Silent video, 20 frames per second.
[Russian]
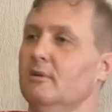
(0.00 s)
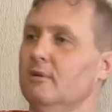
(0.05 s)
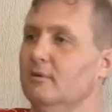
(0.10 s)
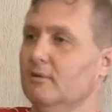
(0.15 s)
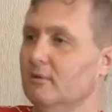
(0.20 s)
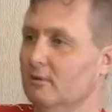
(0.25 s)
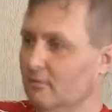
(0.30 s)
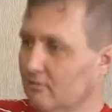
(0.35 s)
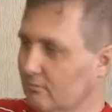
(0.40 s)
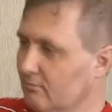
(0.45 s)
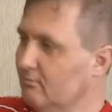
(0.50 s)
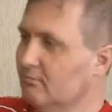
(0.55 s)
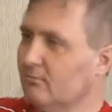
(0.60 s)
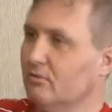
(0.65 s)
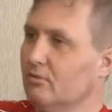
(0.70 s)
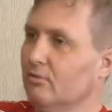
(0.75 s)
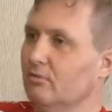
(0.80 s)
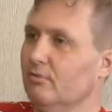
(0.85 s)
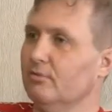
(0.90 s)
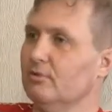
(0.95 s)
э,
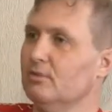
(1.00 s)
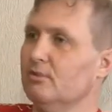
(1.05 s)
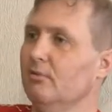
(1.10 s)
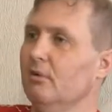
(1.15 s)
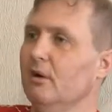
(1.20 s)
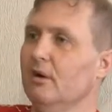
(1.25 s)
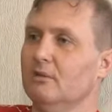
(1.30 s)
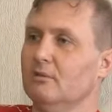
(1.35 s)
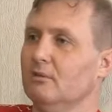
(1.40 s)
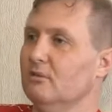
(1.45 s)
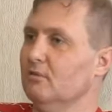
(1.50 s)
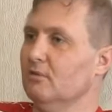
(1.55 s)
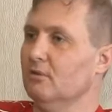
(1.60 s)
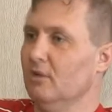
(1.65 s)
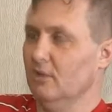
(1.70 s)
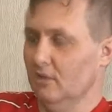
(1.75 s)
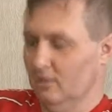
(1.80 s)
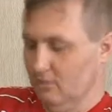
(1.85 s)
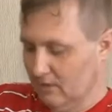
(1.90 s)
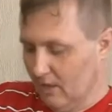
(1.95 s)
вызывает
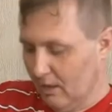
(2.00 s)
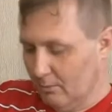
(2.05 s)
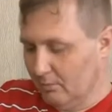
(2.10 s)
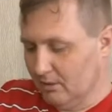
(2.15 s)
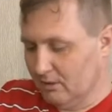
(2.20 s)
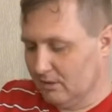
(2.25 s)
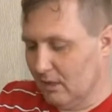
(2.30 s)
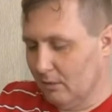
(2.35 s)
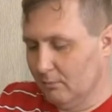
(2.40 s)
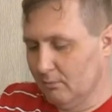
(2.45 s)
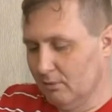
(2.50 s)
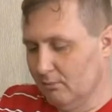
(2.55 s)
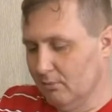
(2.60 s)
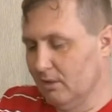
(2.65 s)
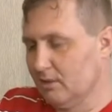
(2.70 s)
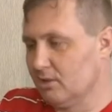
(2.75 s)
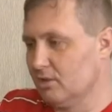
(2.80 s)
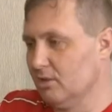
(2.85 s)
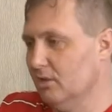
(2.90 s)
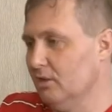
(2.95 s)
самые-самые
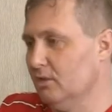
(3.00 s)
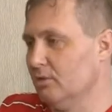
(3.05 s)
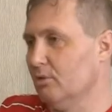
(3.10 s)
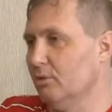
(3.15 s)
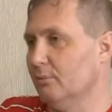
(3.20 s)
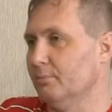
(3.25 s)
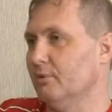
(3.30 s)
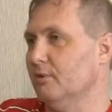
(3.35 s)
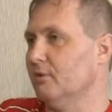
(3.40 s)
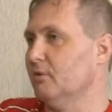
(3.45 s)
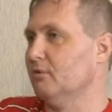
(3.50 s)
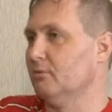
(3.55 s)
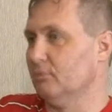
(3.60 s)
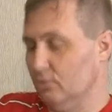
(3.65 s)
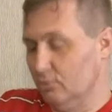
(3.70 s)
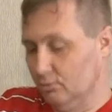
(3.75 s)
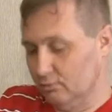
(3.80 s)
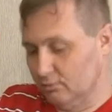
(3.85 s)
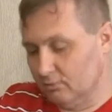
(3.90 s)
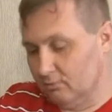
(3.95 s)
большие теплые
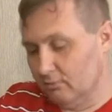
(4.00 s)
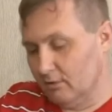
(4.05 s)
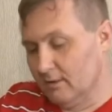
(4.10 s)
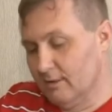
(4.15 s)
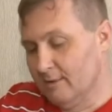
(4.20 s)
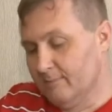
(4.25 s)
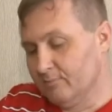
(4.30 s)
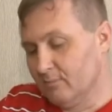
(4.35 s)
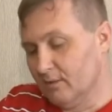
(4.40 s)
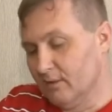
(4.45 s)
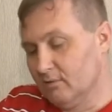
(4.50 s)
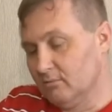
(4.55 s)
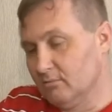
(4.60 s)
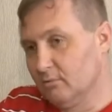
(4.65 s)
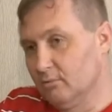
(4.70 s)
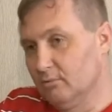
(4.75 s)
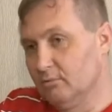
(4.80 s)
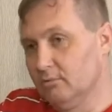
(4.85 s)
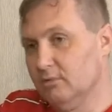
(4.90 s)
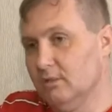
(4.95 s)
чувства.
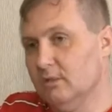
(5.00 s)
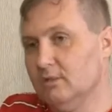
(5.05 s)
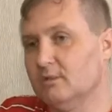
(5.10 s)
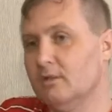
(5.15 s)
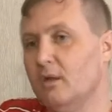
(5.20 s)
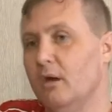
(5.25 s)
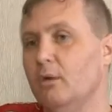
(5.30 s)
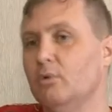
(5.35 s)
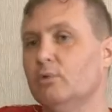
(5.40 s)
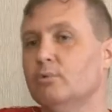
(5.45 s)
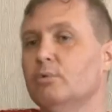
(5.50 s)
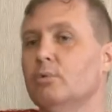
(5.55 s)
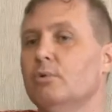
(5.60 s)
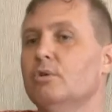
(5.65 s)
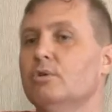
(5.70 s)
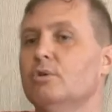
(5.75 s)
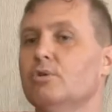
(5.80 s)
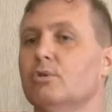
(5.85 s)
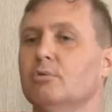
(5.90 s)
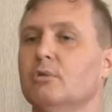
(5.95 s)
Ну, не знаю, кто
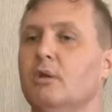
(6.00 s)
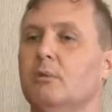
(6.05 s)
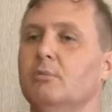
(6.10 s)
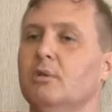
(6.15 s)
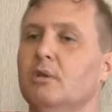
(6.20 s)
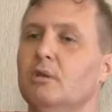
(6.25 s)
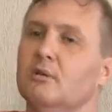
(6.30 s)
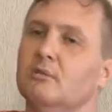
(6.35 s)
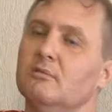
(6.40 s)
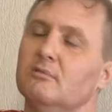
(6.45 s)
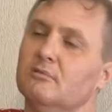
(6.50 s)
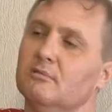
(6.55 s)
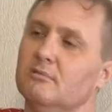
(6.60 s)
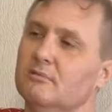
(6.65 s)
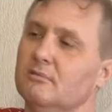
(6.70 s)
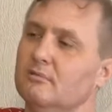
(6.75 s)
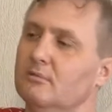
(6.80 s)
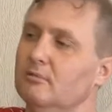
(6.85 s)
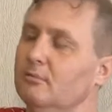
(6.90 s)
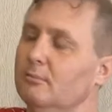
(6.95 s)
еще на мне
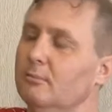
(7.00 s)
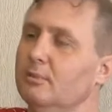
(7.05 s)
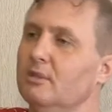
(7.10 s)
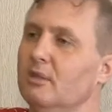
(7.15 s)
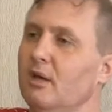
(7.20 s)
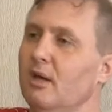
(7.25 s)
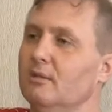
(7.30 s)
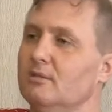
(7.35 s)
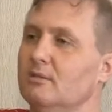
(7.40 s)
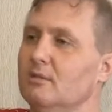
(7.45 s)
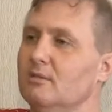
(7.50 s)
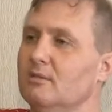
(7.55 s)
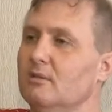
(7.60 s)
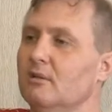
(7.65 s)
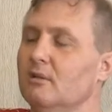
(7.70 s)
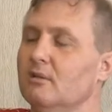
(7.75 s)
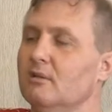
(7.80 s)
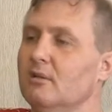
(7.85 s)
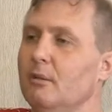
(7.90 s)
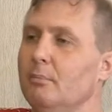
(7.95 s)
пытается
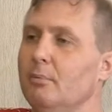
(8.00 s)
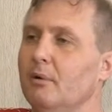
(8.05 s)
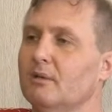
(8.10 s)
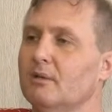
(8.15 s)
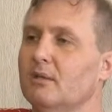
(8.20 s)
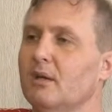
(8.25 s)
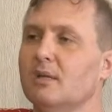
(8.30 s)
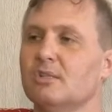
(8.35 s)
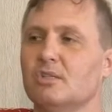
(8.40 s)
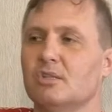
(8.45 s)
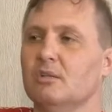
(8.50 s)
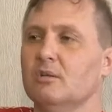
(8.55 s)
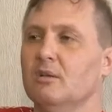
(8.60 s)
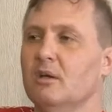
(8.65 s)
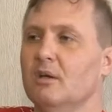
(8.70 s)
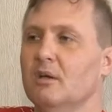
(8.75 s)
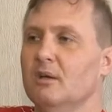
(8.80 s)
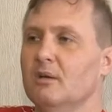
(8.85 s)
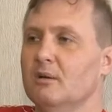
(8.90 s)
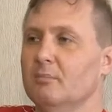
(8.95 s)
сделать репортажи,
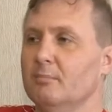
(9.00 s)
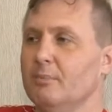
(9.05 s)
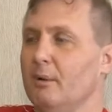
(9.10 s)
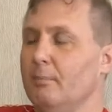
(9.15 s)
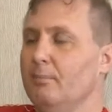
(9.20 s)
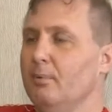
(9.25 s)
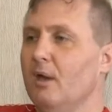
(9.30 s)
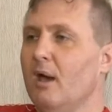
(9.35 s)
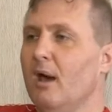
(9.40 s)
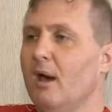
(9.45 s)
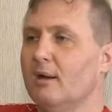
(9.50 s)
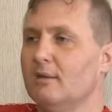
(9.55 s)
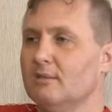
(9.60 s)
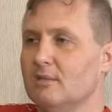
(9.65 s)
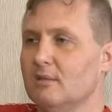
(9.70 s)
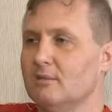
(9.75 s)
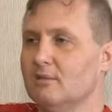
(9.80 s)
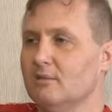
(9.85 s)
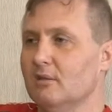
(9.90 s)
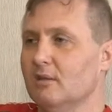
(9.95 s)

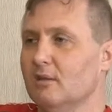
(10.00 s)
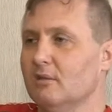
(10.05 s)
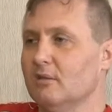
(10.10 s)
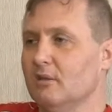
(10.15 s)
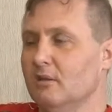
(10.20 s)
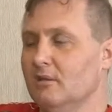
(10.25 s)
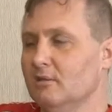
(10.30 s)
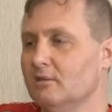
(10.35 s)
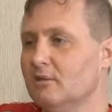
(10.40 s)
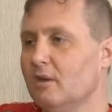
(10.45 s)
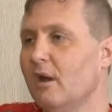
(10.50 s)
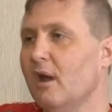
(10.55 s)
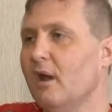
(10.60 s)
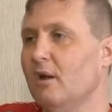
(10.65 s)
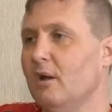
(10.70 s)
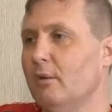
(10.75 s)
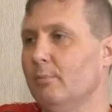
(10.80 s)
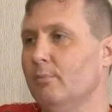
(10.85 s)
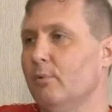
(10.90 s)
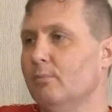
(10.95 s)
пропиариться, сделать из
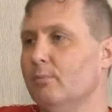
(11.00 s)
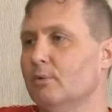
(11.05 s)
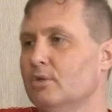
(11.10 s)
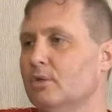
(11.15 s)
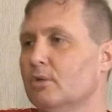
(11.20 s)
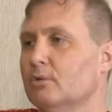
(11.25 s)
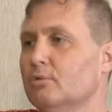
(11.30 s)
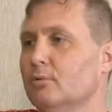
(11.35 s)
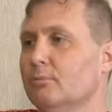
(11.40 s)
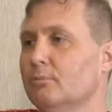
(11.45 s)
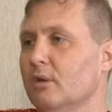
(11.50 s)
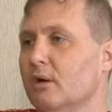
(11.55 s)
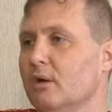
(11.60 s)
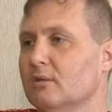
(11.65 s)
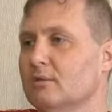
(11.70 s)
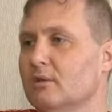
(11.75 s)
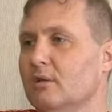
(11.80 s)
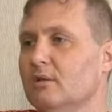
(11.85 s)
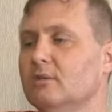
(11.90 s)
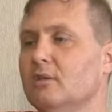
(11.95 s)
реальной помощи, кто мне
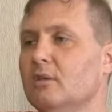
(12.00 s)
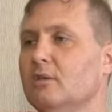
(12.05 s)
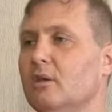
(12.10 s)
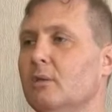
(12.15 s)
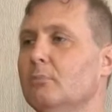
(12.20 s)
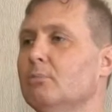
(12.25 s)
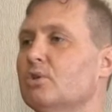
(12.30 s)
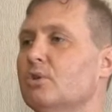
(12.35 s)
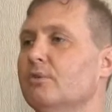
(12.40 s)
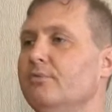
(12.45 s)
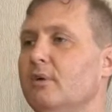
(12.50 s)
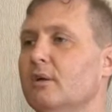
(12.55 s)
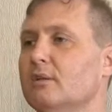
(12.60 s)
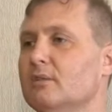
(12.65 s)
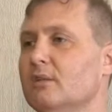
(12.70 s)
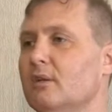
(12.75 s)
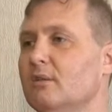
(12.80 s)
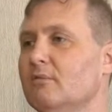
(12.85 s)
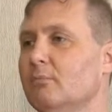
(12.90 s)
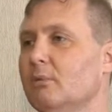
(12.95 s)
оказал. Это Демишев
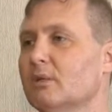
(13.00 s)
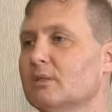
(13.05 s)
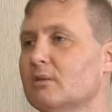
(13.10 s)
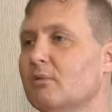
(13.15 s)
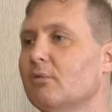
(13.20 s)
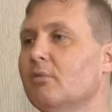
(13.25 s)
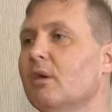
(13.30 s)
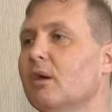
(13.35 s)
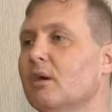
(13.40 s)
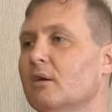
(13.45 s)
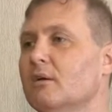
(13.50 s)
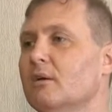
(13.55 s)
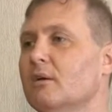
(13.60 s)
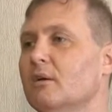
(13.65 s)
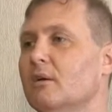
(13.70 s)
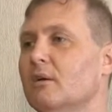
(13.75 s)
Арсен в Москве